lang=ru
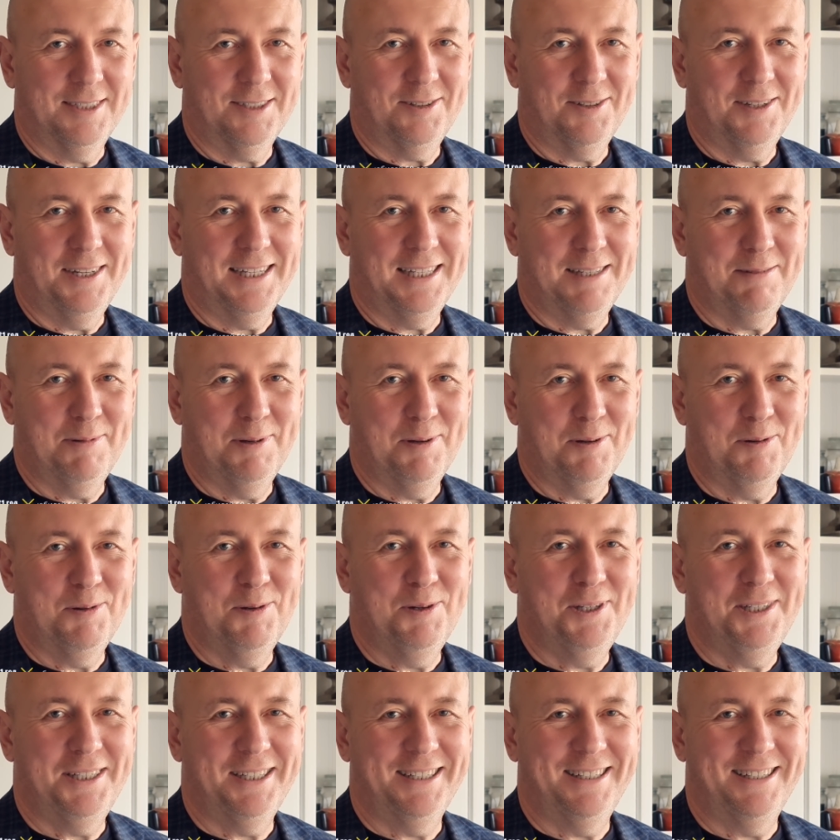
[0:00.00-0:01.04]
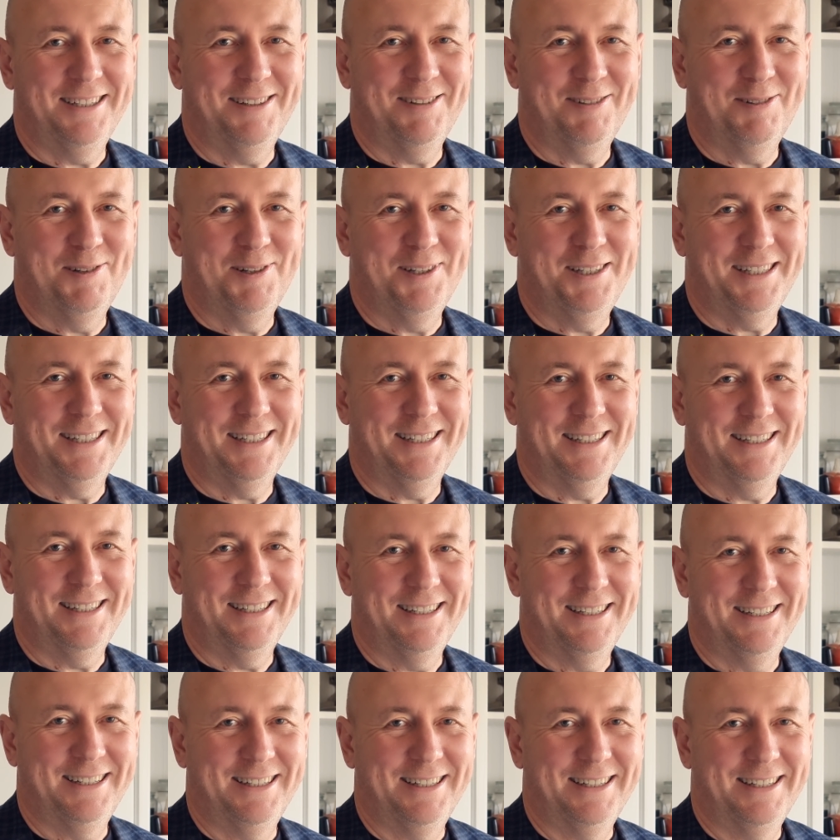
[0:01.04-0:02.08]
что я тебе очень-очень,
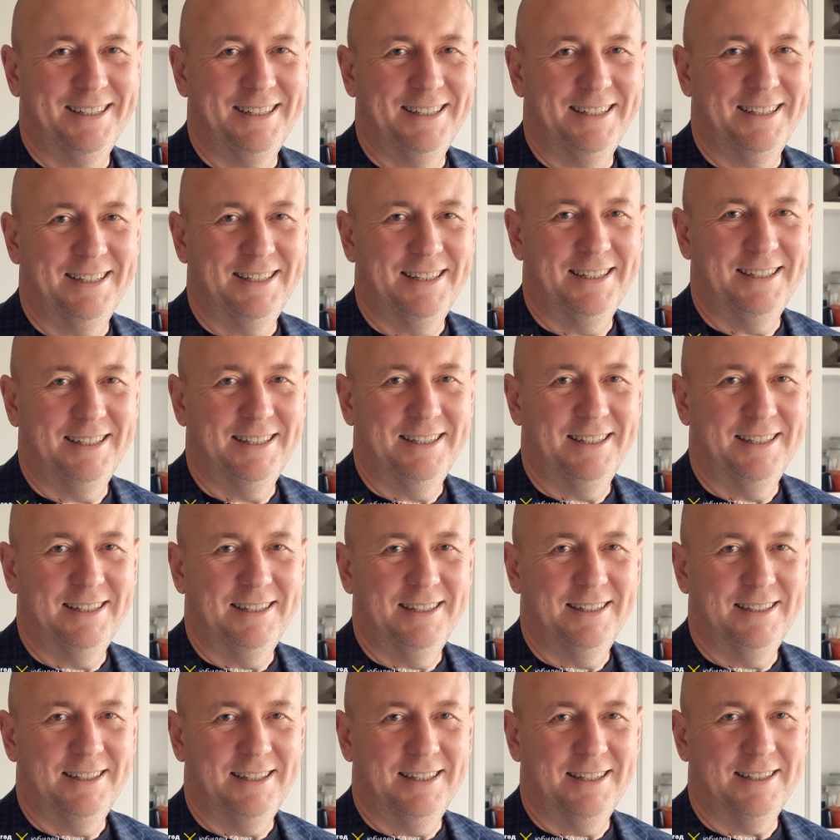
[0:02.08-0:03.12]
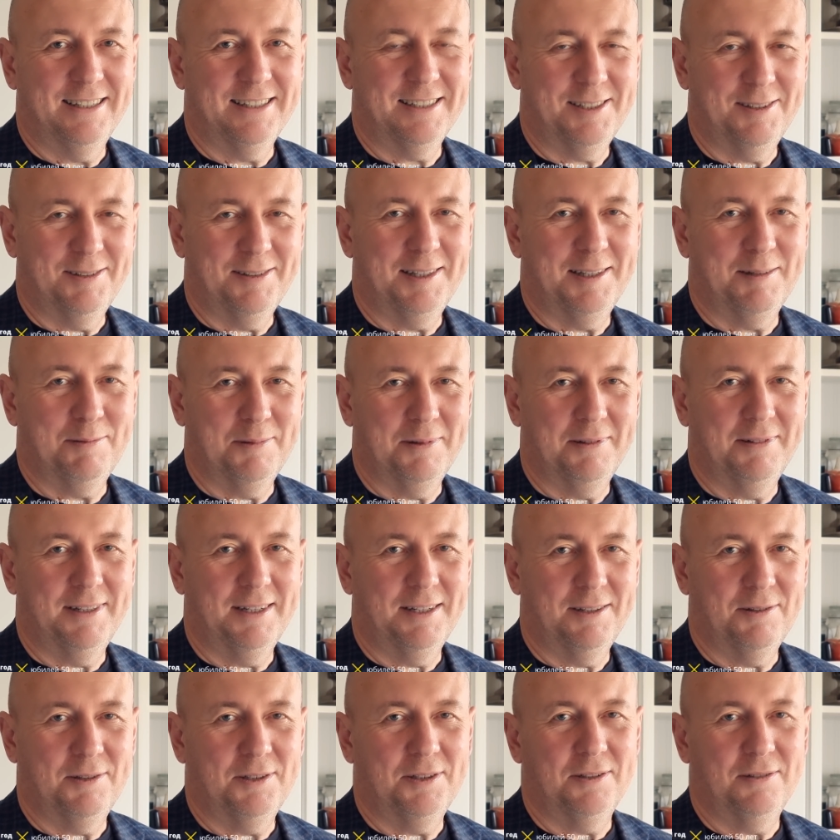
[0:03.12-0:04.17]
да, что там
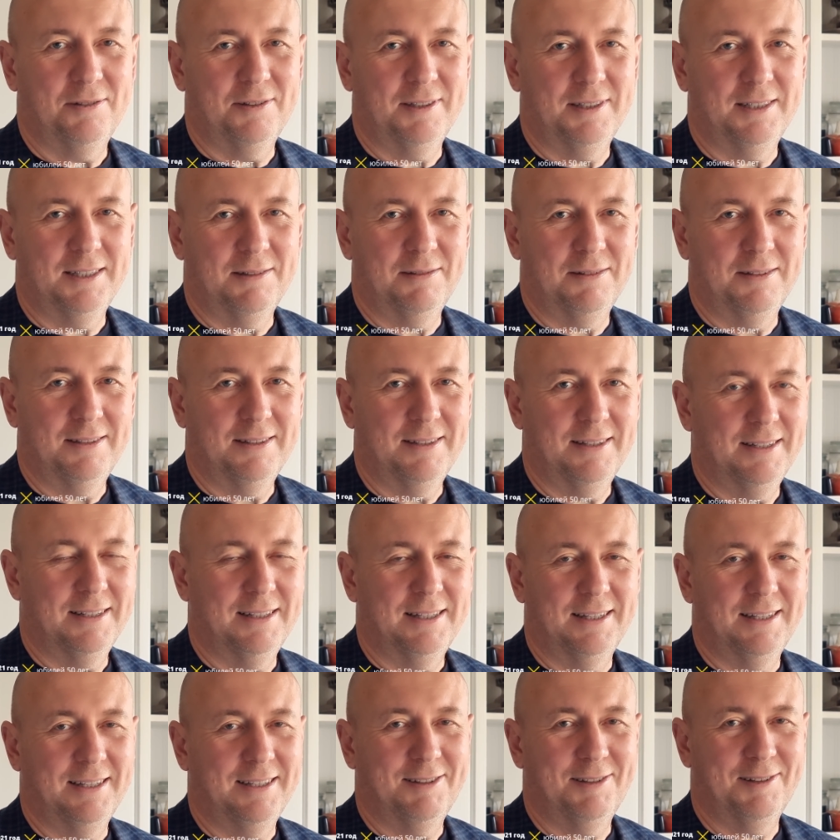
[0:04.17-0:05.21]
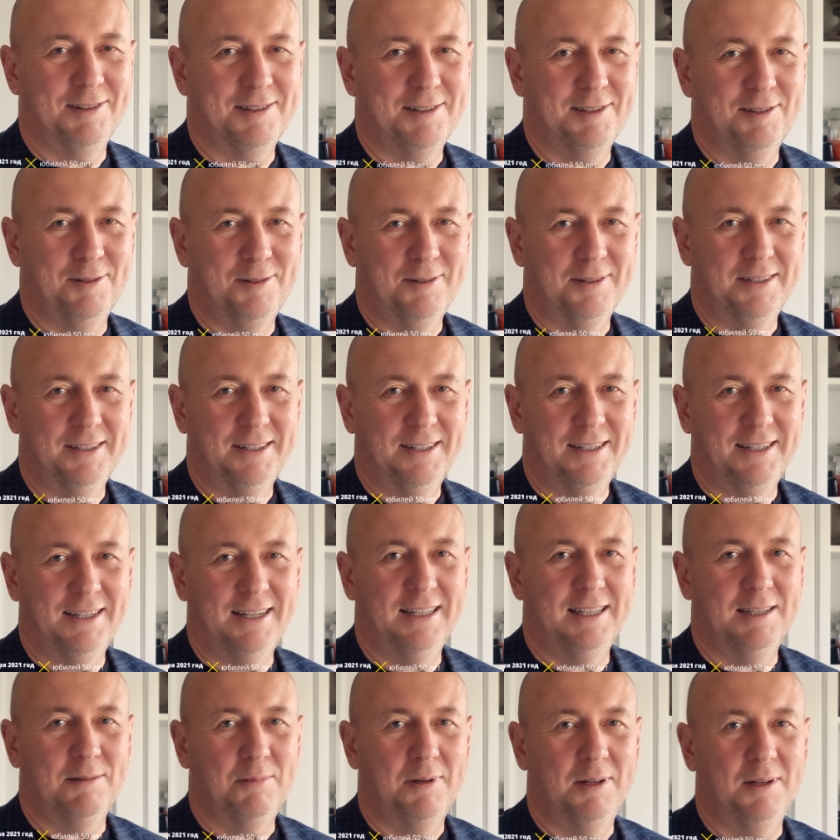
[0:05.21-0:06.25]
говорить, очень-очень, это не то слово,
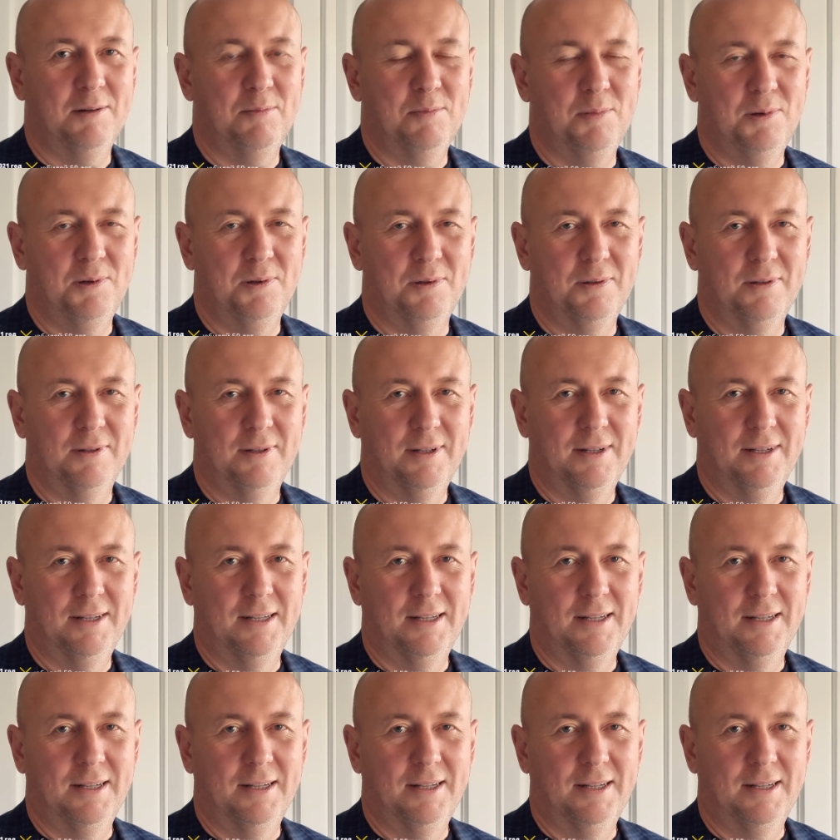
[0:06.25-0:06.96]
я тебя люблю.